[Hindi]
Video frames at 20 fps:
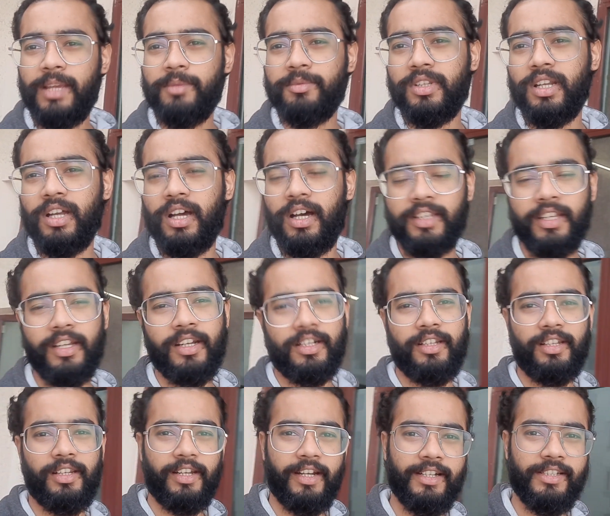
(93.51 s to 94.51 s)
टाइम से ना आधे
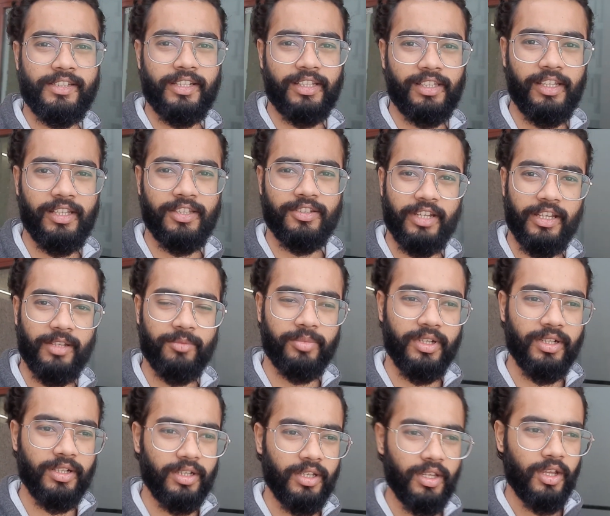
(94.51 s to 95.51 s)
घंटे लेट चल रहे हैं इस टाइम
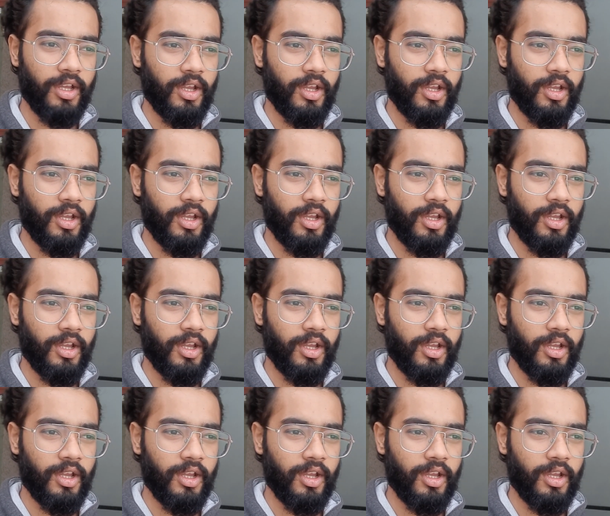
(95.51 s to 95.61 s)
पर